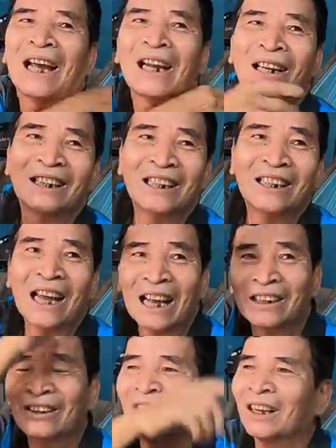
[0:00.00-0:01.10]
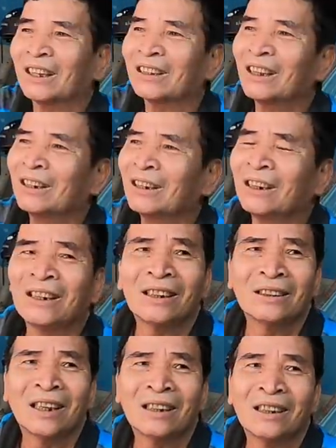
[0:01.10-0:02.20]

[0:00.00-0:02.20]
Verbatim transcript: đã là đi ra đó là tính lên